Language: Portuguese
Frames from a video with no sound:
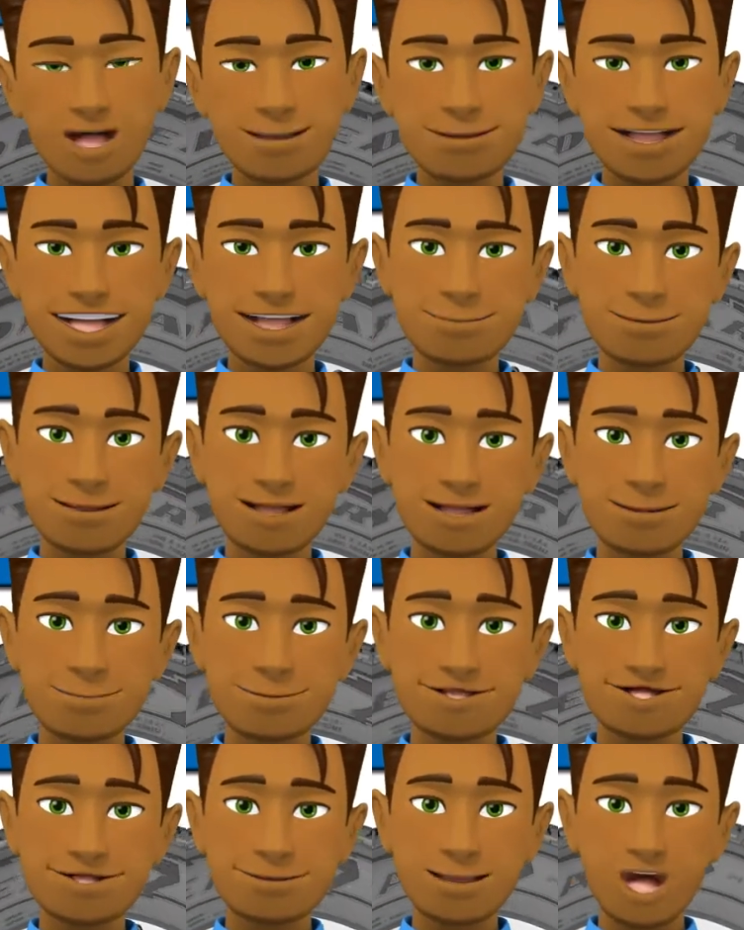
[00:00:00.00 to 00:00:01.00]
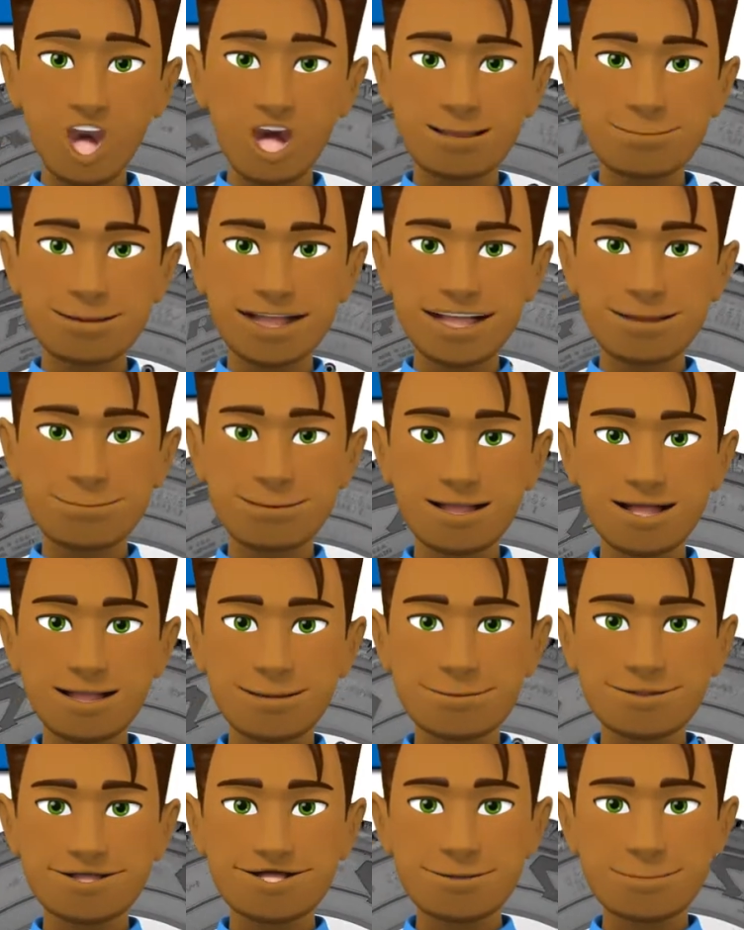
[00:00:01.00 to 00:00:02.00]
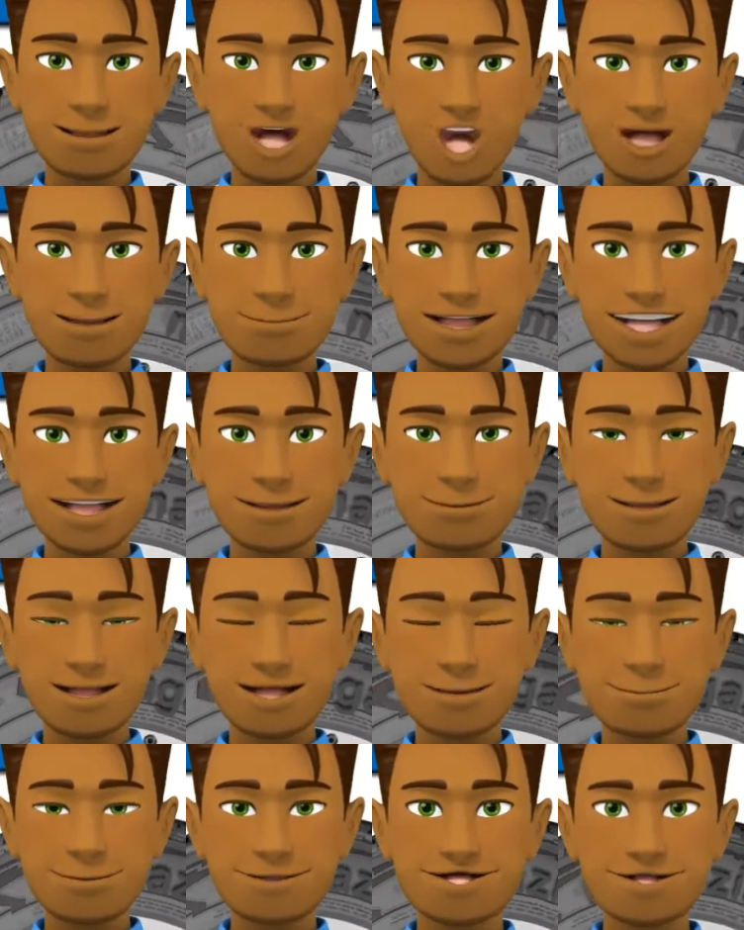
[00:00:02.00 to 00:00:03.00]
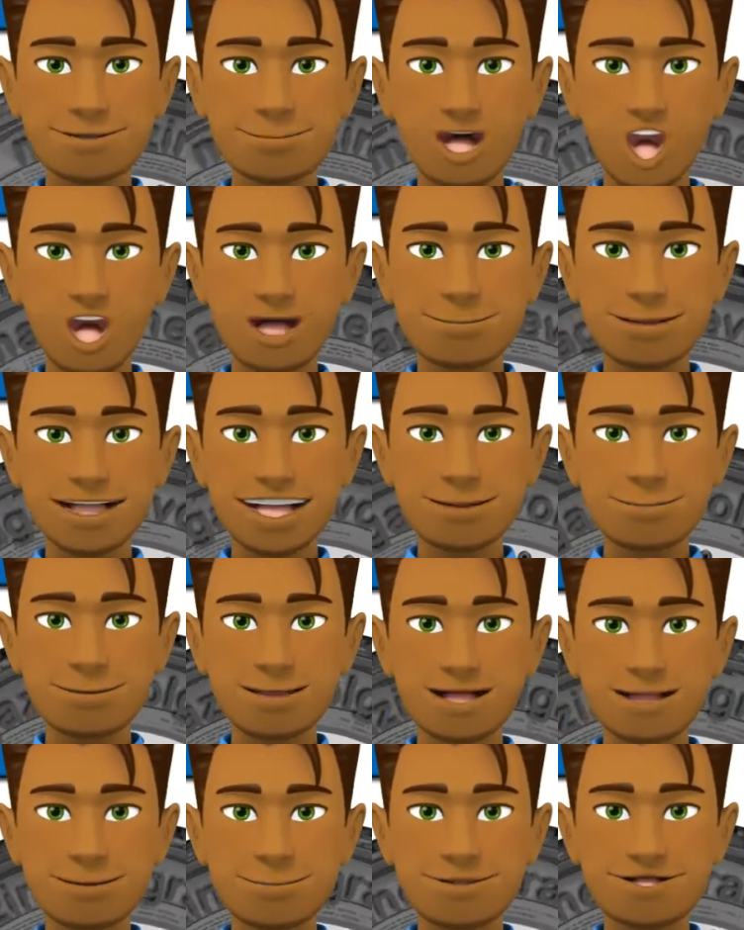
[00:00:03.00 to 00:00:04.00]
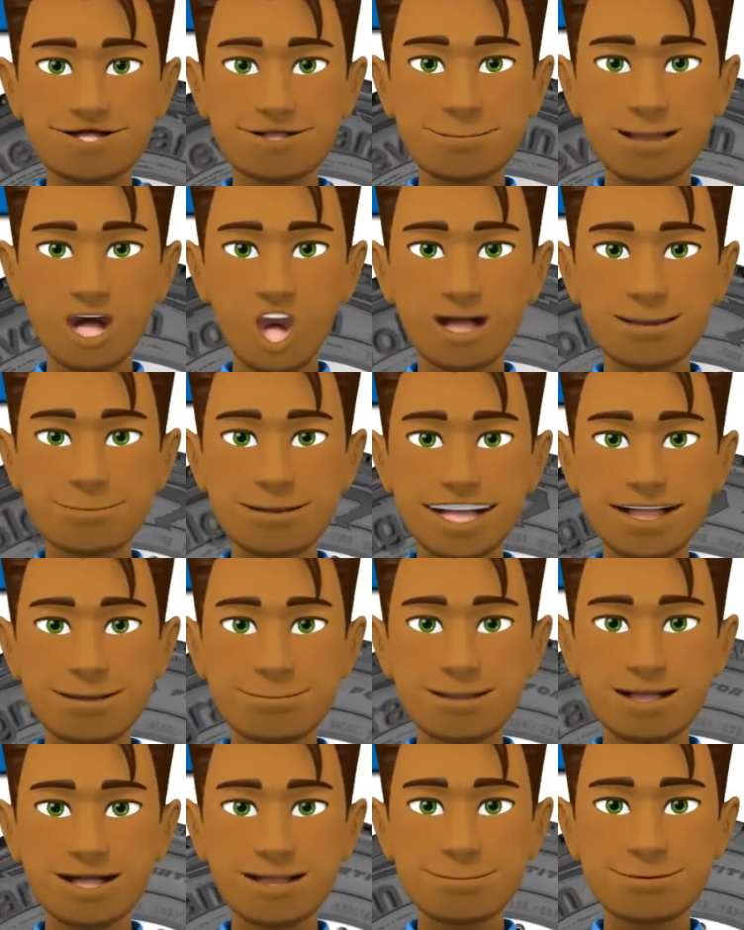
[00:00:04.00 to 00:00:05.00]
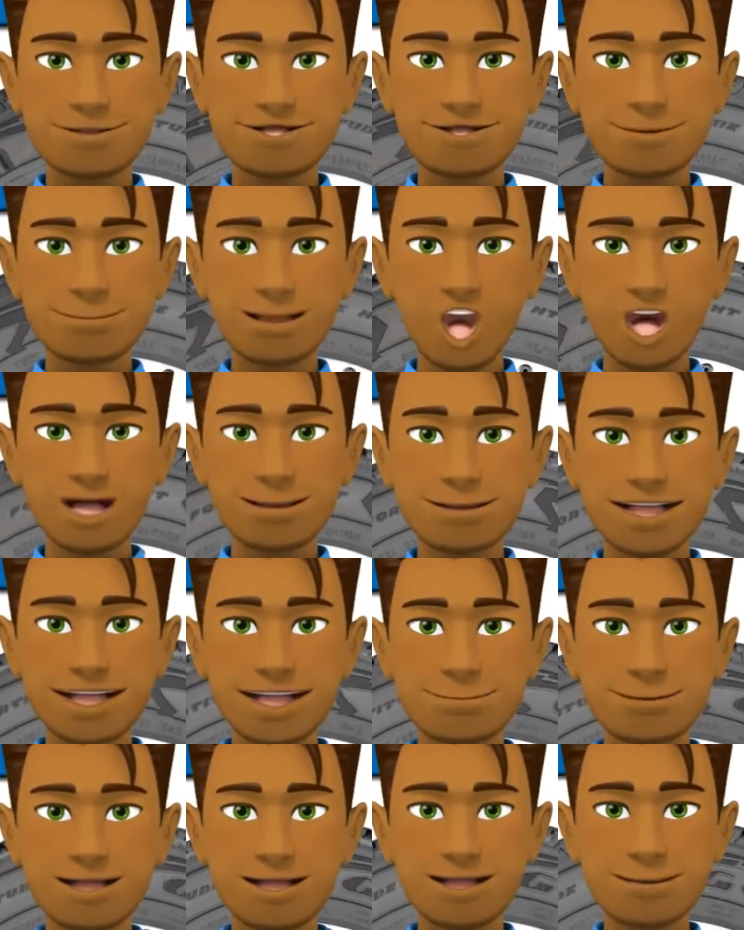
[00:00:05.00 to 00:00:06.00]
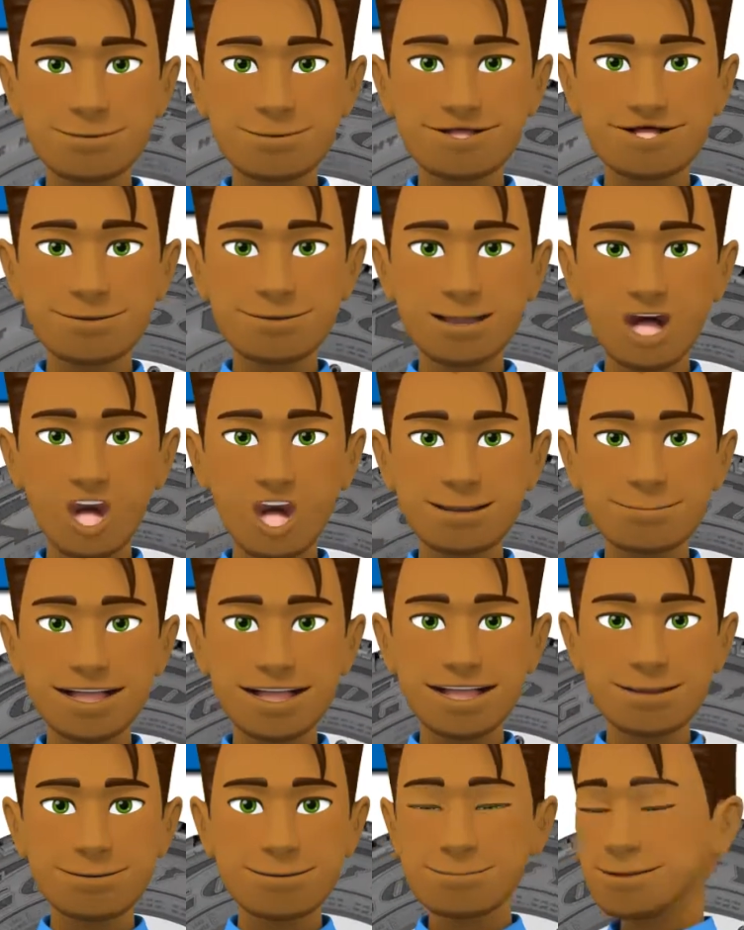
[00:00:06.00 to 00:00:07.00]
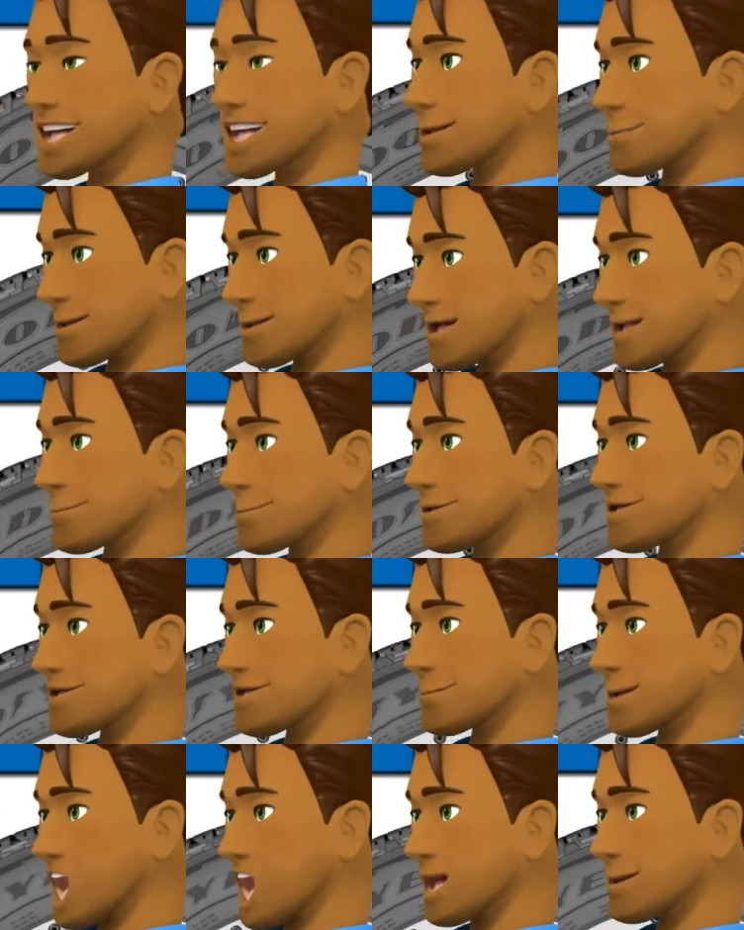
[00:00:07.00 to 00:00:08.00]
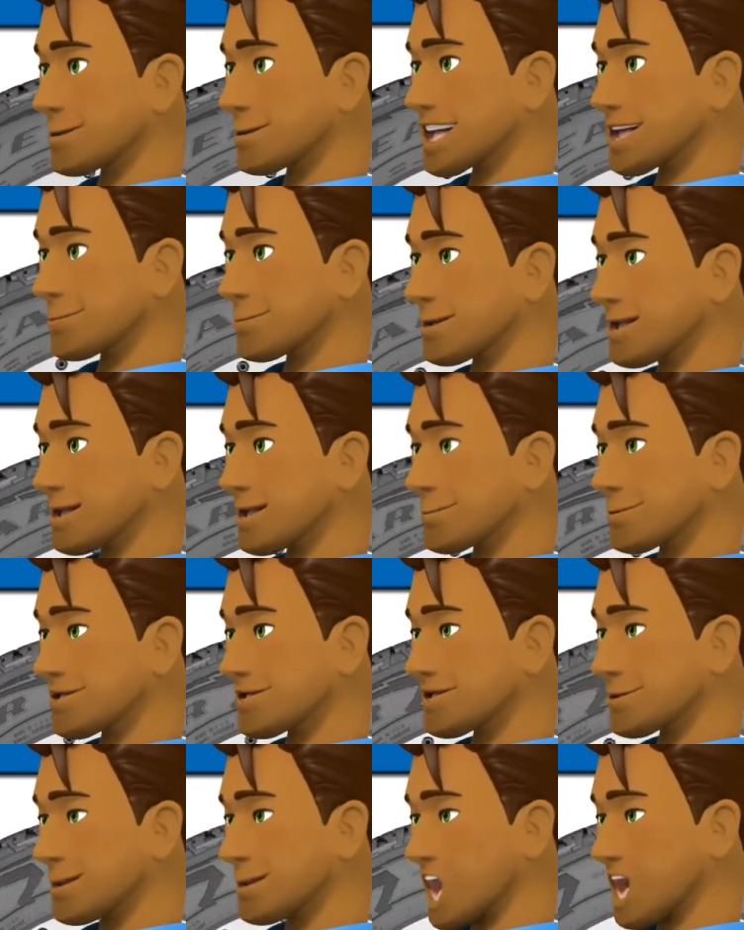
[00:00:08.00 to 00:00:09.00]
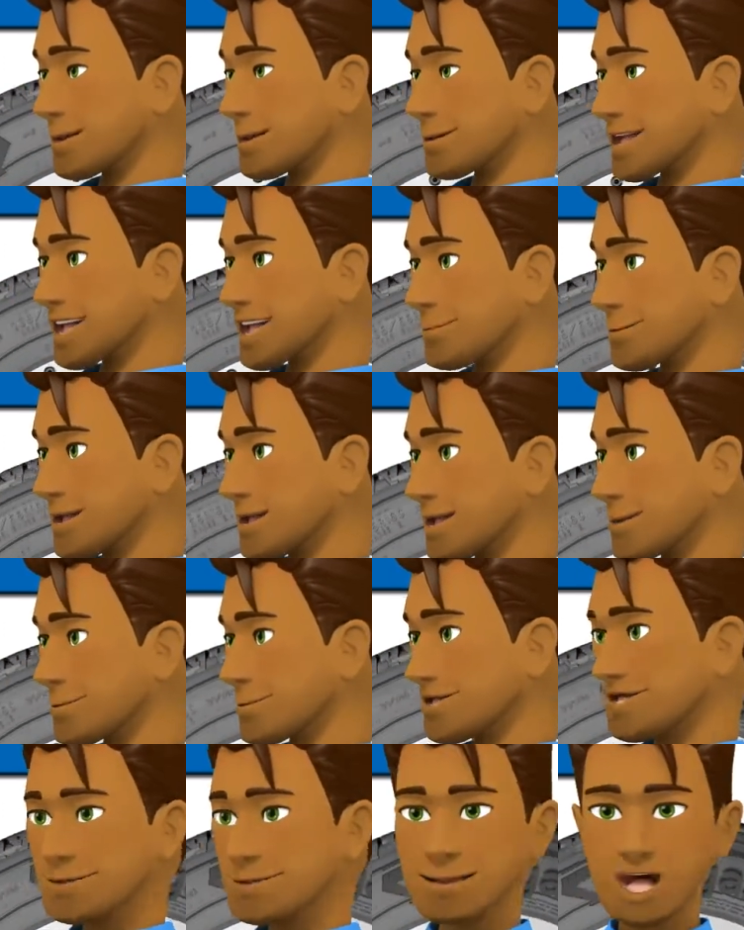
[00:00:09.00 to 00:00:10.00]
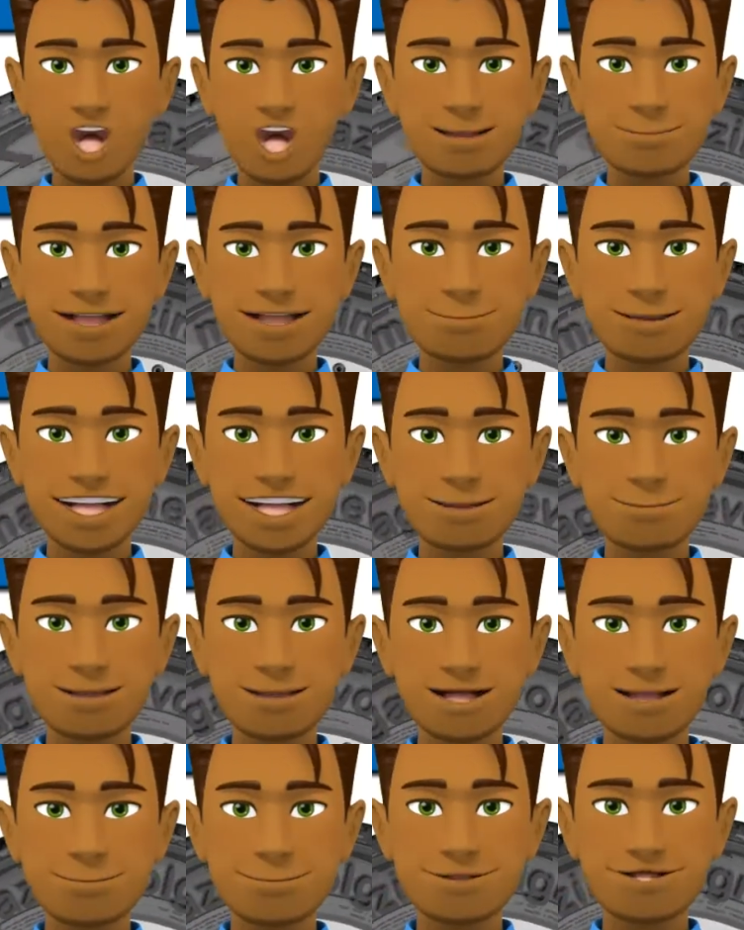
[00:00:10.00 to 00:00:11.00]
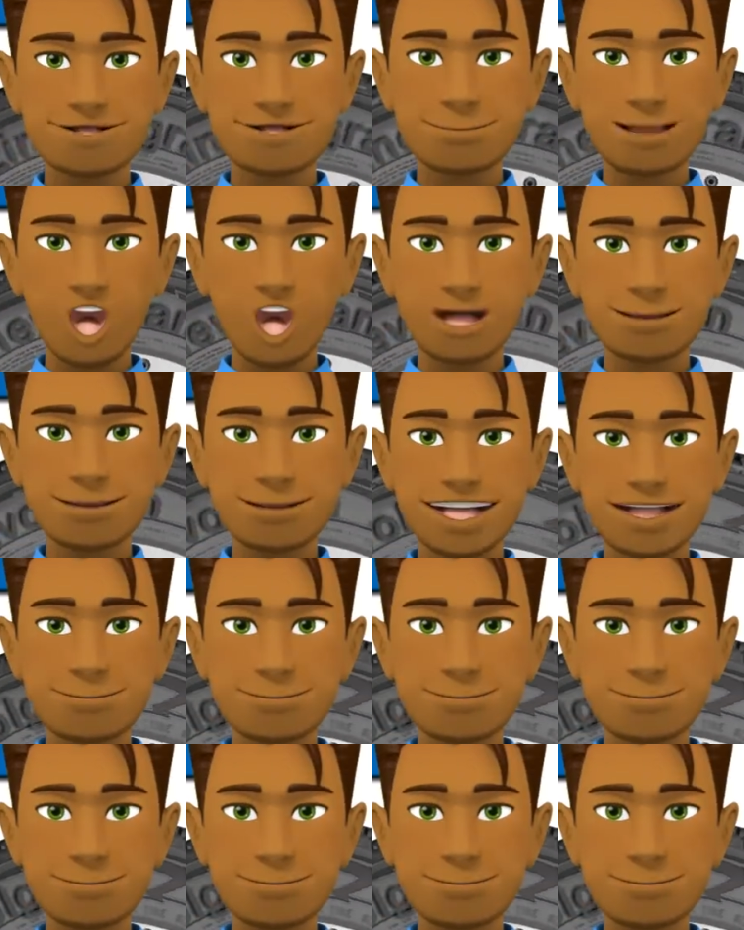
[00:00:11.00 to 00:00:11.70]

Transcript: Proporcionando o máximo em resistência da carcaça, conta com a tecnologia Armor Max com quatro cintas de aço e High Elongation Aire, o máximo em quilometragem com até 9% mais performance,